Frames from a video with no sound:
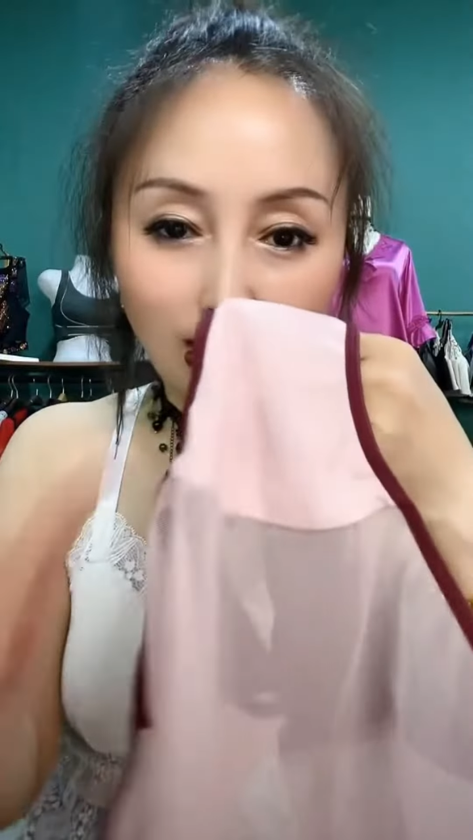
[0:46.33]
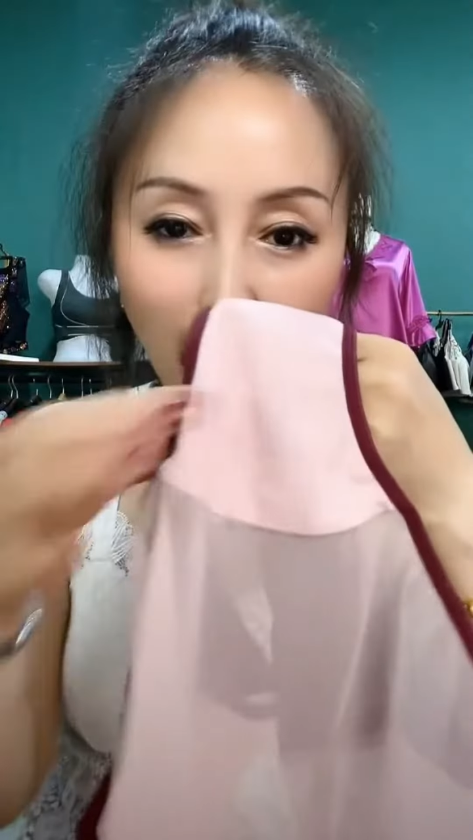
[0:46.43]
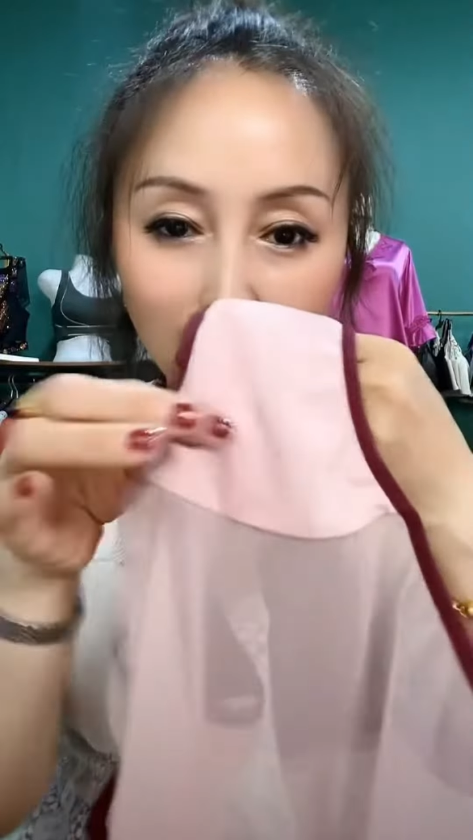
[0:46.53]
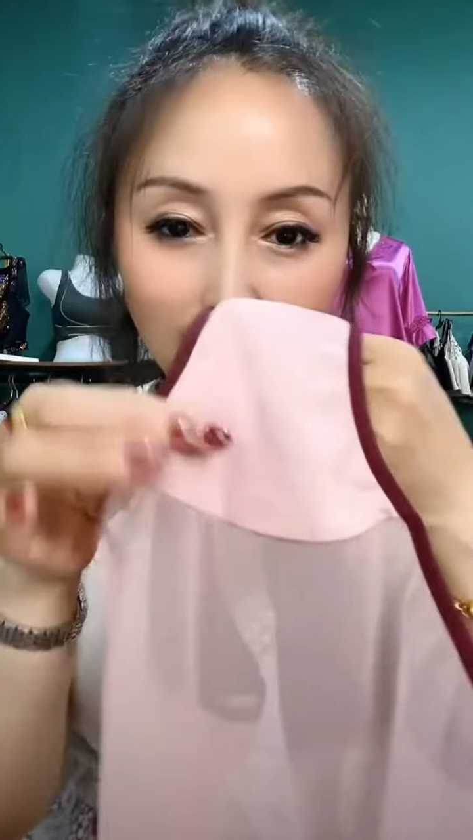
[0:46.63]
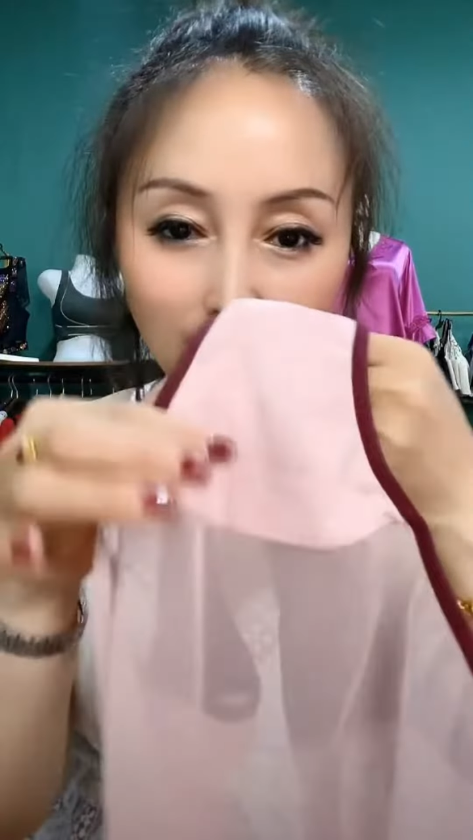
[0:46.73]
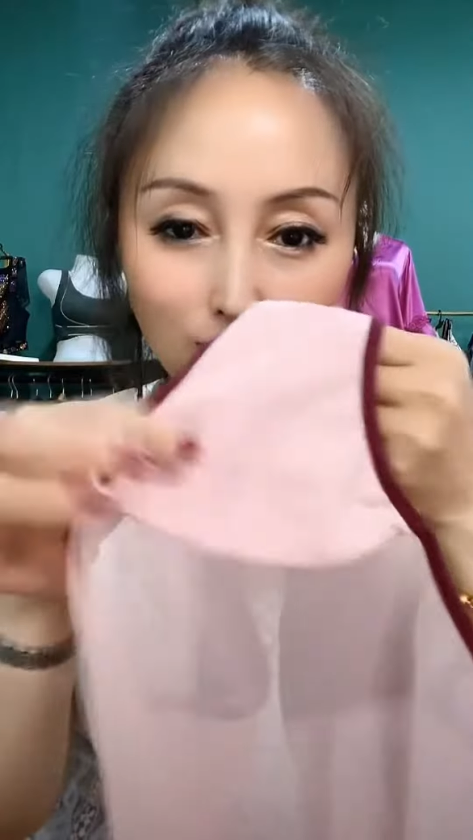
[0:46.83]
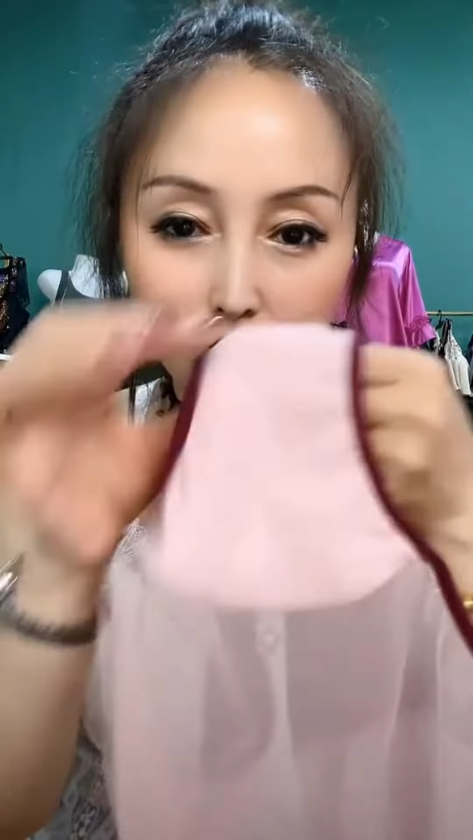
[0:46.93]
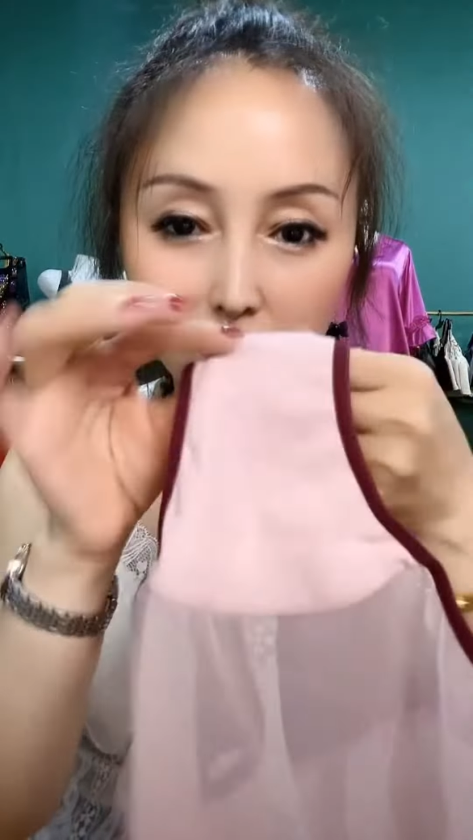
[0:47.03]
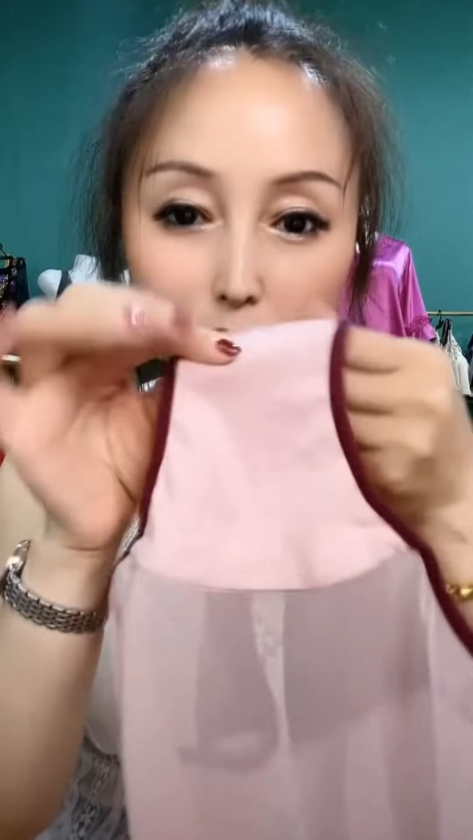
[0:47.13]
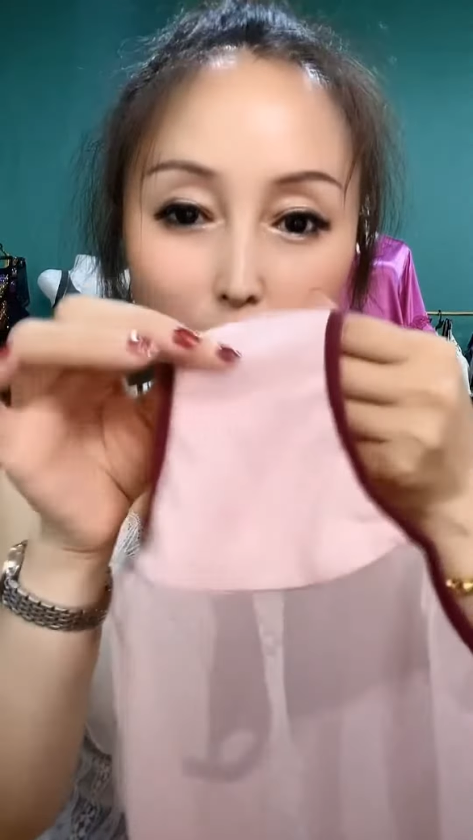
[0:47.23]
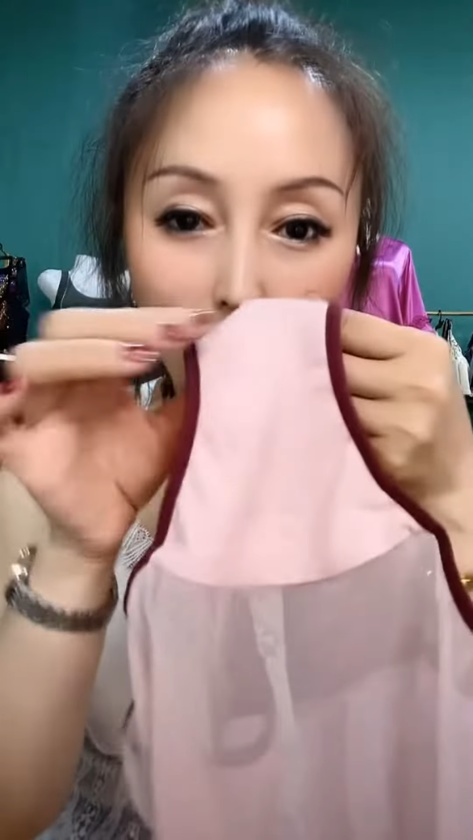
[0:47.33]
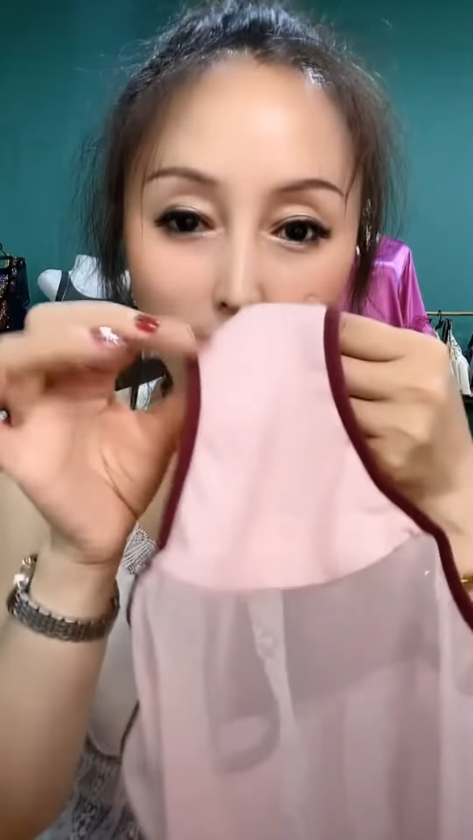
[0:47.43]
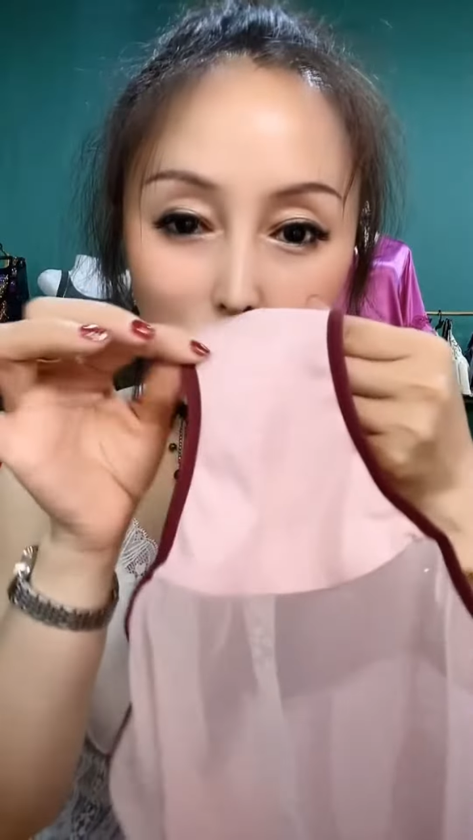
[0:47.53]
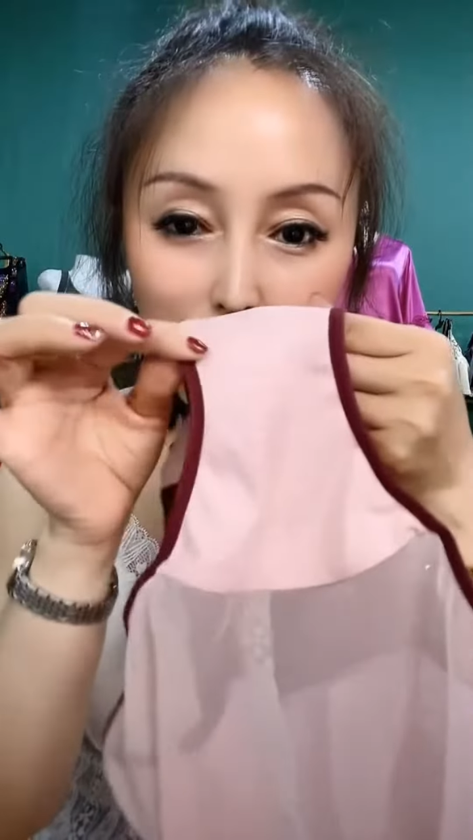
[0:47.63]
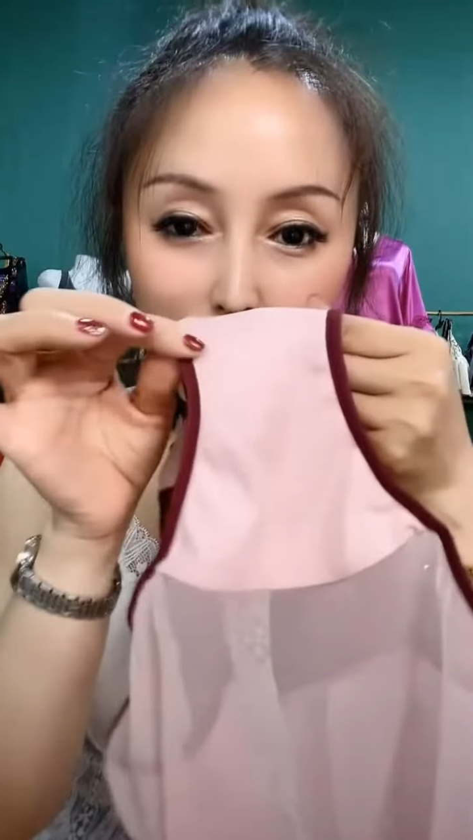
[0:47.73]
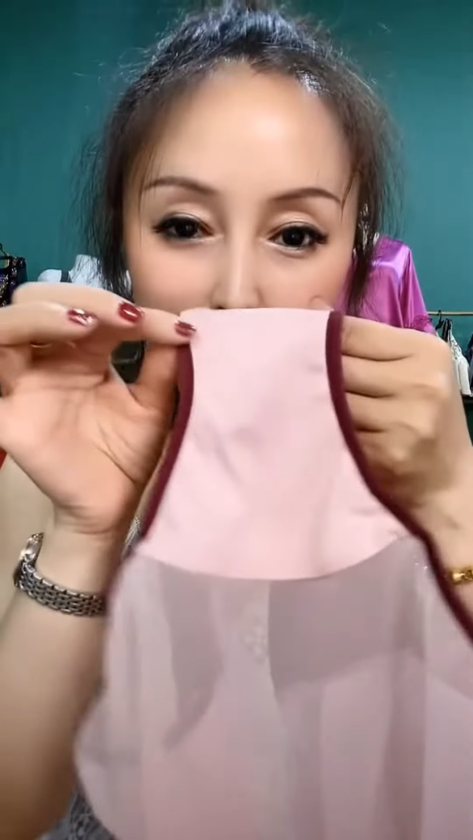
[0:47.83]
裆的，吸水效果好